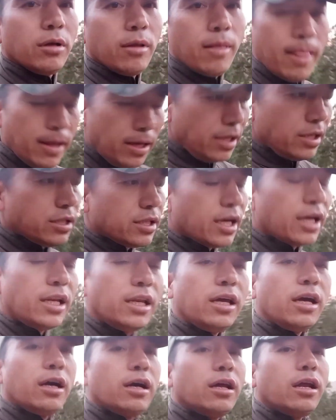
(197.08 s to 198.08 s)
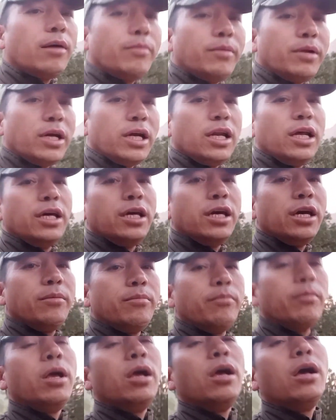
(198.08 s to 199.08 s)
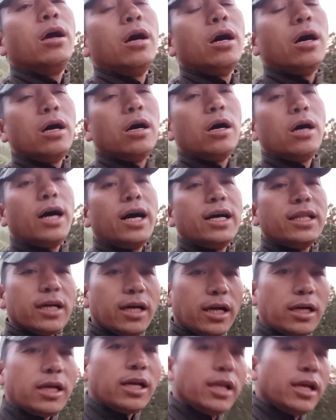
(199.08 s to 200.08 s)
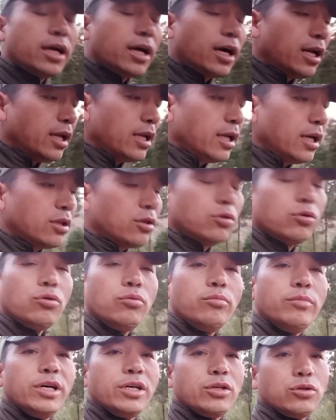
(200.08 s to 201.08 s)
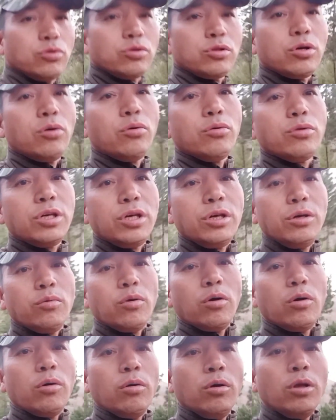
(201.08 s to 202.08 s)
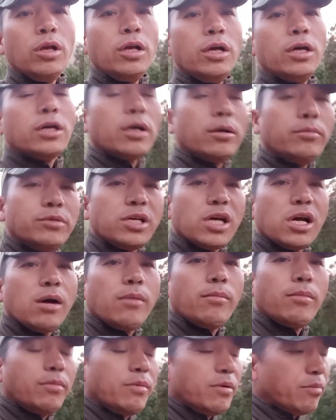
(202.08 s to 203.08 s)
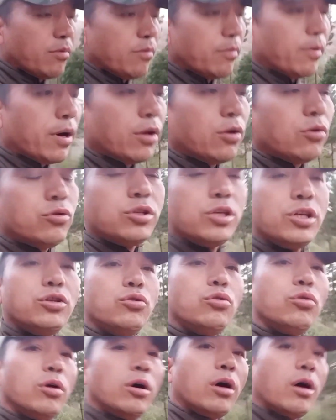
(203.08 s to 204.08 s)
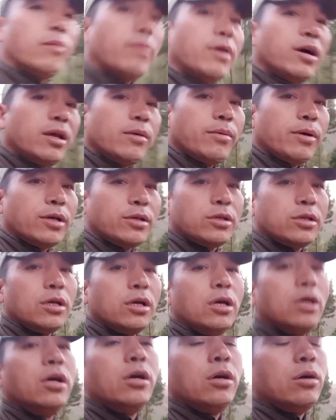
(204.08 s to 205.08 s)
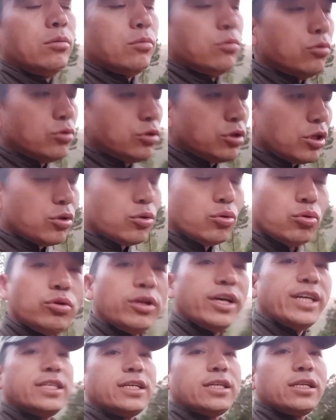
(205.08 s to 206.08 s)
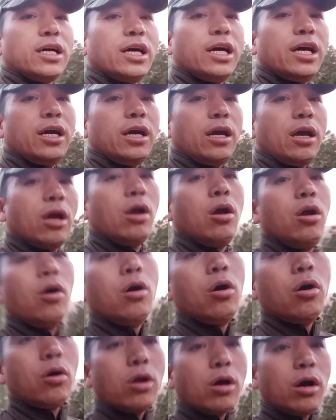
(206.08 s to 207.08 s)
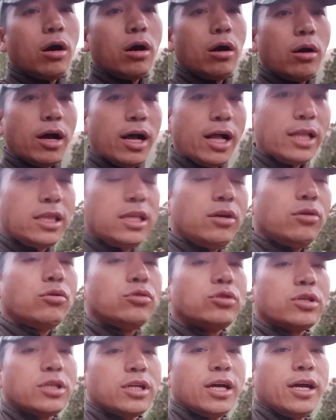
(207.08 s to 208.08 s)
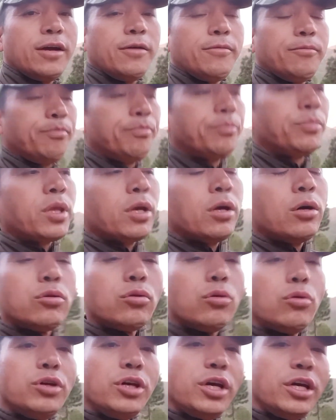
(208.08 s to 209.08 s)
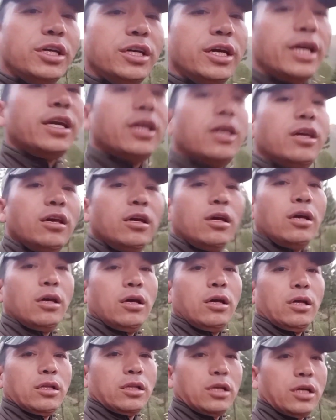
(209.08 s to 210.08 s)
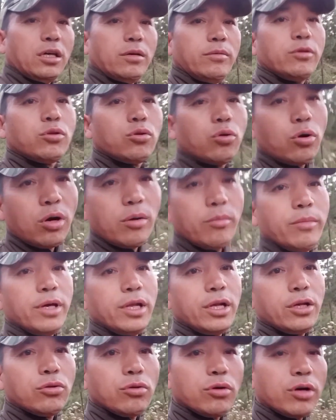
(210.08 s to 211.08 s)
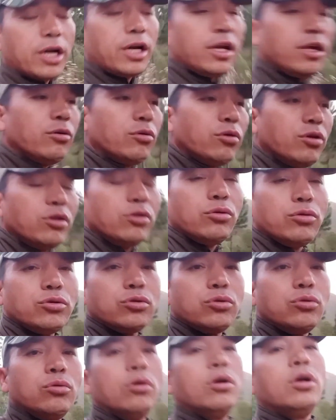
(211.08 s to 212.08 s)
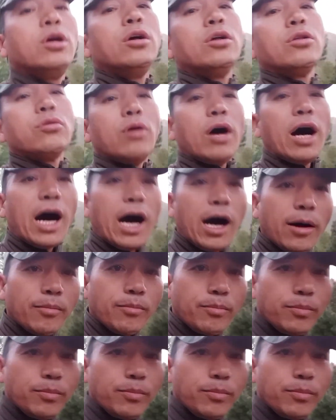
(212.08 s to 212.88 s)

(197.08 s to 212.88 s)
इंसान ने अगर अपने के लिए ये आधा घंटा निकाल लिया तो मैं सोचता हूँ कि वो कम से कम अपनी बीमारियों से जो हमारे पास उनसे दूर रह सकता है और हेल्थी हो सकता है तो यही है कि तकरीबन थोड़ा मेहनत तो करनी होगी दोस्तों तो आप